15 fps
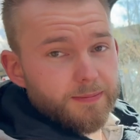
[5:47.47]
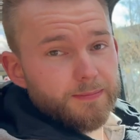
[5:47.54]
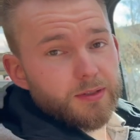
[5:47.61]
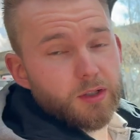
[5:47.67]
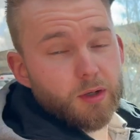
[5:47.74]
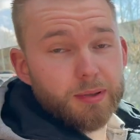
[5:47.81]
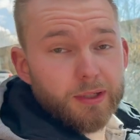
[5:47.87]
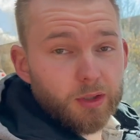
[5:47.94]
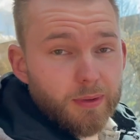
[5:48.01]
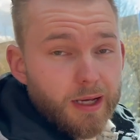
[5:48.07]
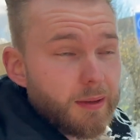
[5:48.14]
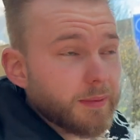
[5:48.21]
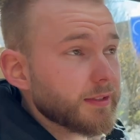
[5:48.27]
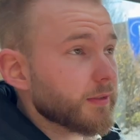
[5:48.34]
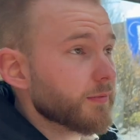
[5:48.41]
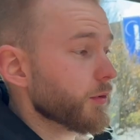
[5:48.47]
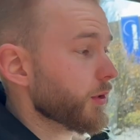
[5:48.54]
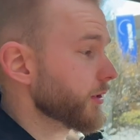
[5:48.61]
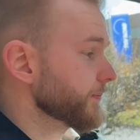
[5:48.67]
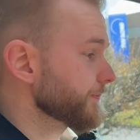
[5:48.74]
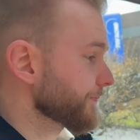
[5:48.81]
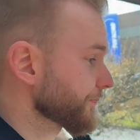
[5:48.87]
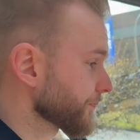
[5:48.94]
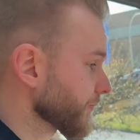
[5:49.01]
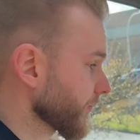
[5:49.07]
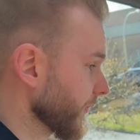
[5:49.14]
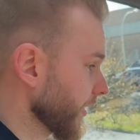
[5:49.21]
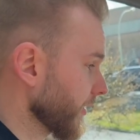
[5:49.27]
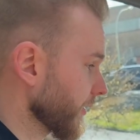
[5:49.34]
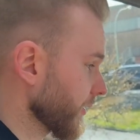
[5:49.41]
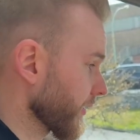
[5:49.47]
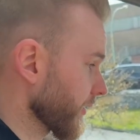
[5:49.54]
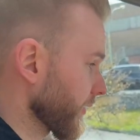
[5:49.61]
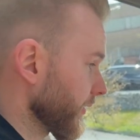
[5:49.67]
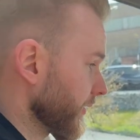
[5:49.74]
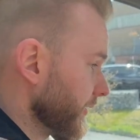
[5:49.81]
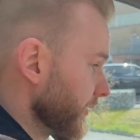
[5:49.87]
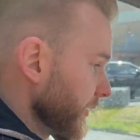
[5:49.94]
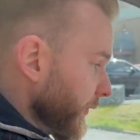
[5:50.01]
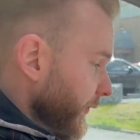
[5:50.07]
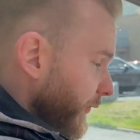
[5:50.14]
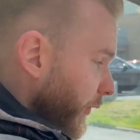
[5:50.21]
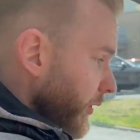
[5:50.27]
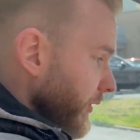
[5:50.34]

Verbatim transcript: Ist komplett überarbeitet worden. Voll